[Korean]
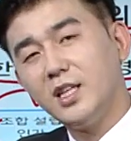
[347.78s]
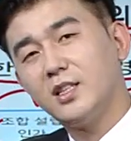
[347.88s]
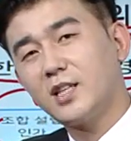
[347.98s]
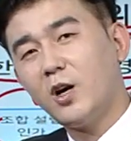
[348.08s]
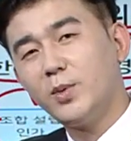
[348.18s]
이제
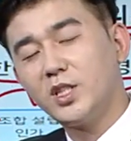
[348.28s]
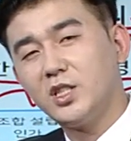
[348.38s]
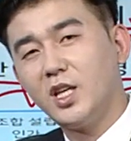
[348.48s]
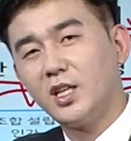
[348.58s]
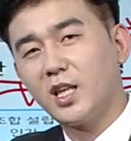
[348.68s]
사업이
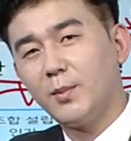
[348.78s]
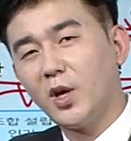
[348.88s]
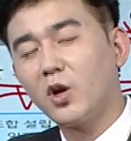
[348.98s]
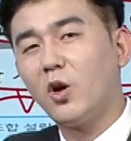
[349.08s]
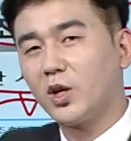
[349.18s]
진행이
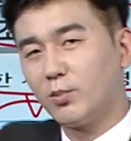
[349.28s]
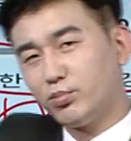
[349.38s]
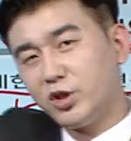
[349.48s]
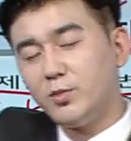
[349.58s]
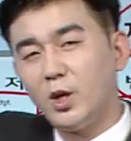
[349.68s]
되면 거기에
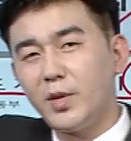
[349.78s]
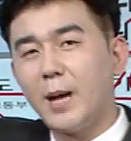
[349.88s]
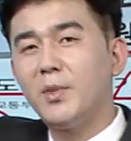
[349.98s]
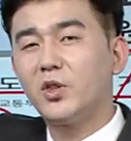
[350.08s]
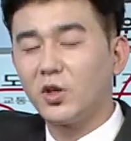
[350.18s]
프리미엄이
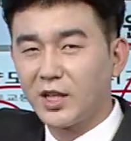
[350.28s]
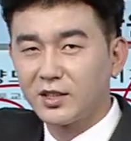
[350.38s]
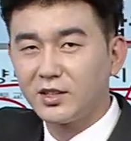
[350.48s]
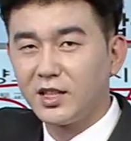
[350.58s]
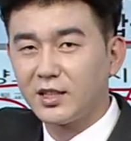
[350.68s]
한 번 더
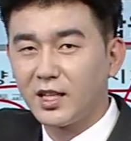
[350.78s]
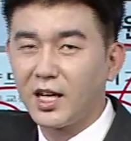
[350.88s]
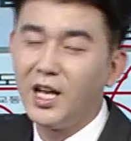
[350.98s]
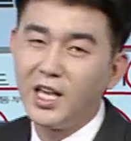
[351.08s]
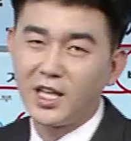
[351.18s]
상승이
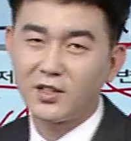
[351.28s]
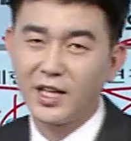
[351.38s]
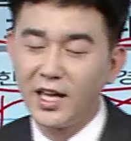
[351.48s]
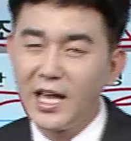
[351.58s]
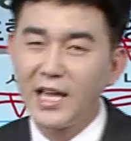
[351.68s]
됐다가 이렇게